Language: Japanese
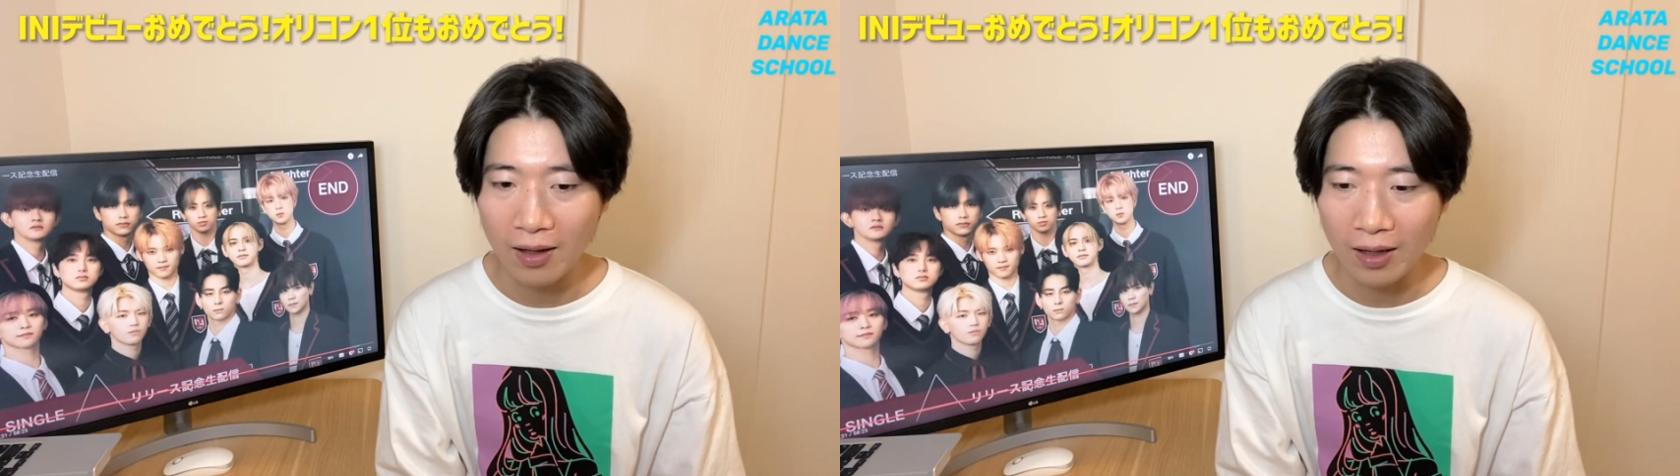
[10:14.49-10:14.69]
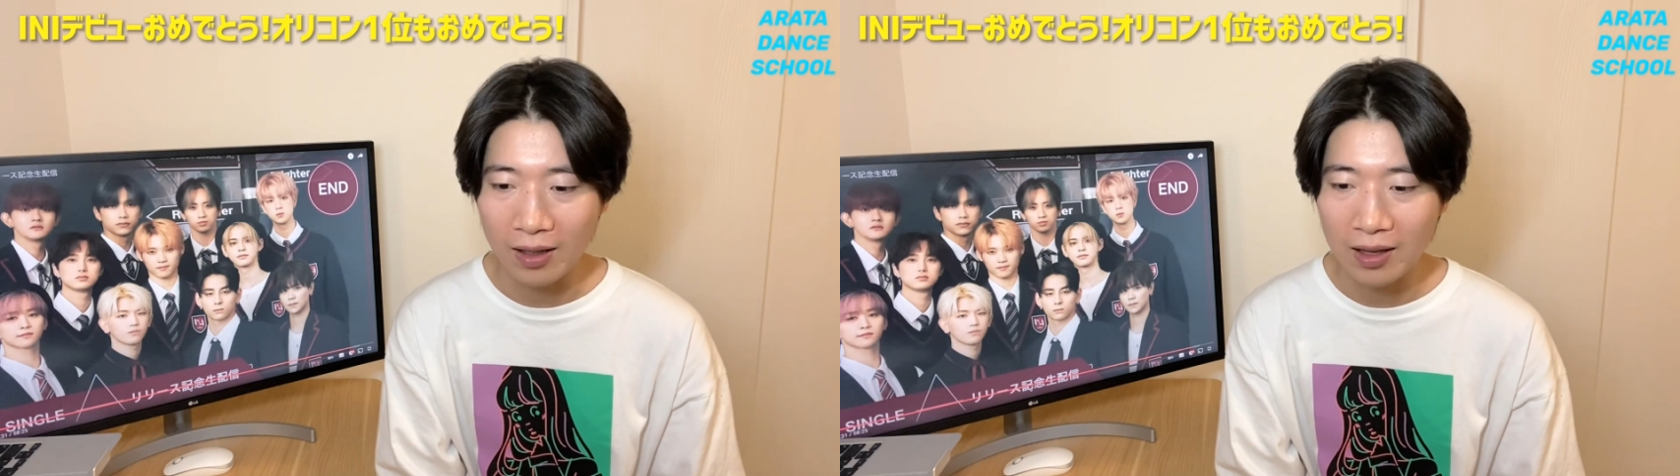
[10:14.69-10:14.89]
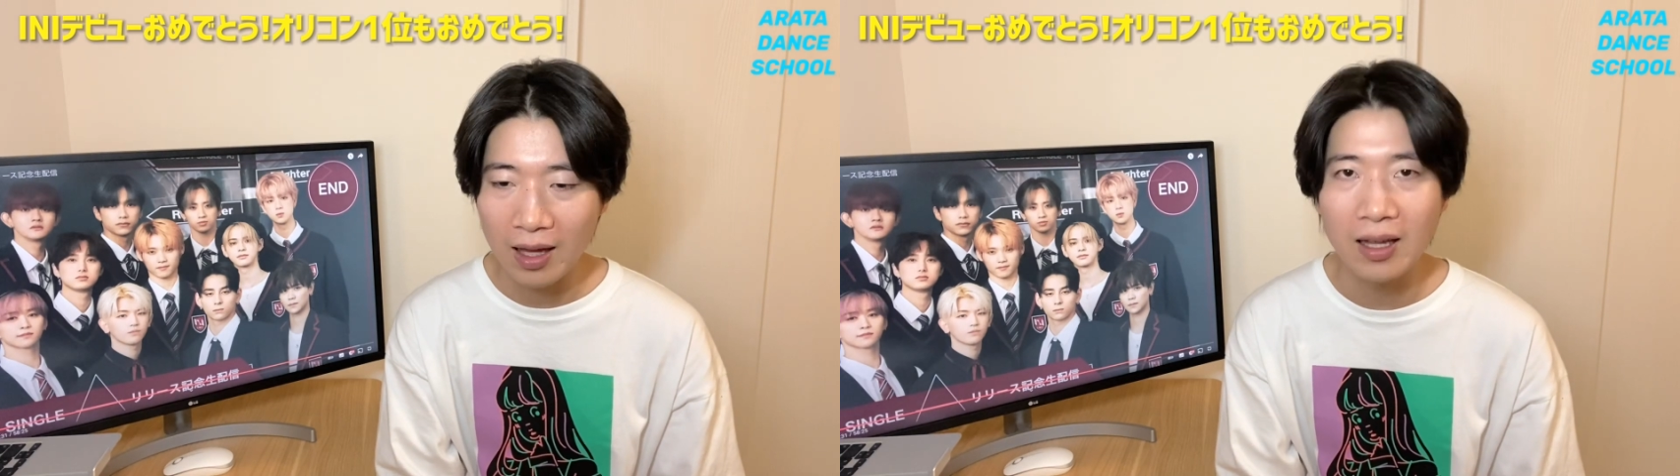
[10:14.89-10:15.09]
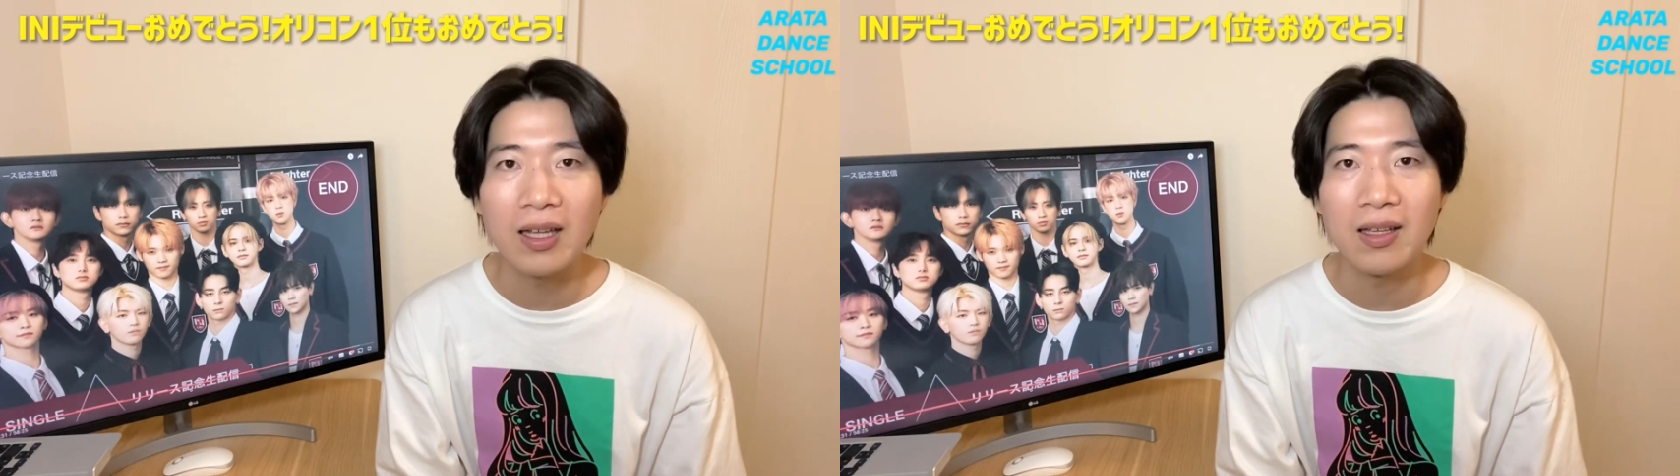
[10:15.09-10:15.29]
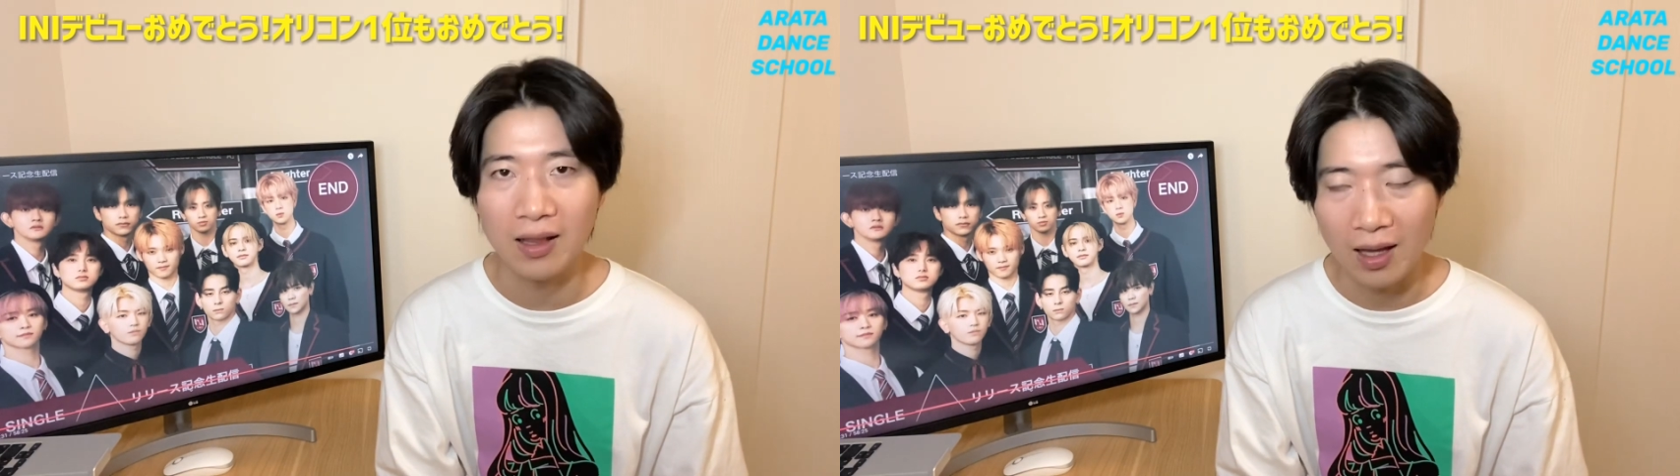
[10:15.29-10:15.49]
なんか期待
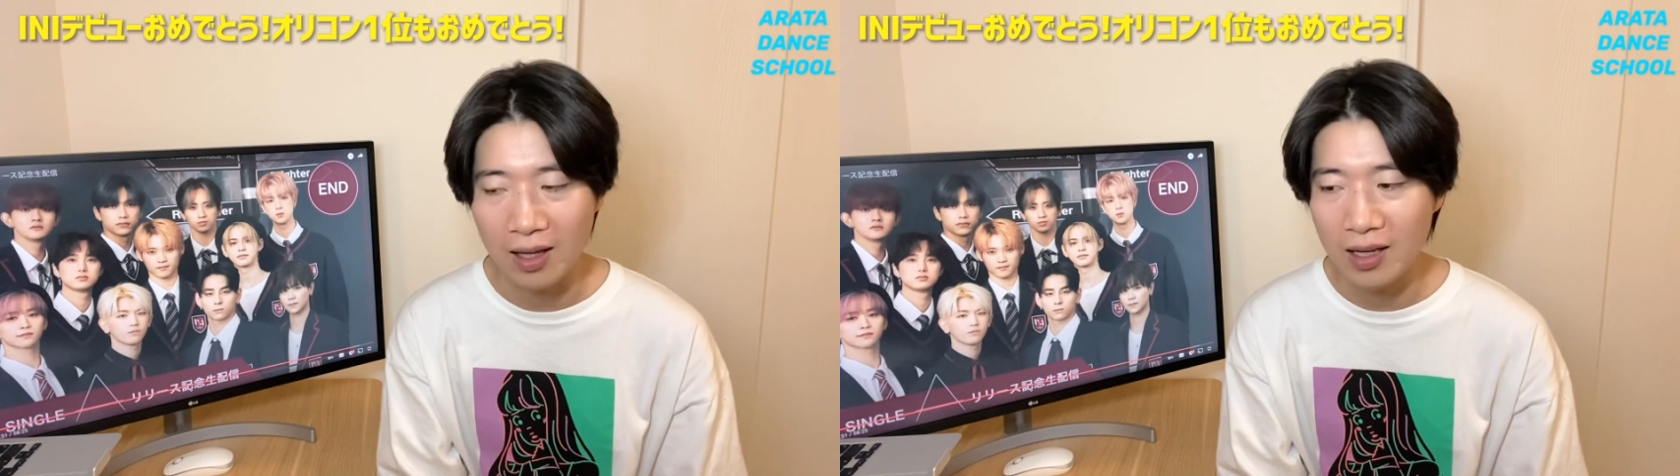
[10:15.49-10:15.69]
できて、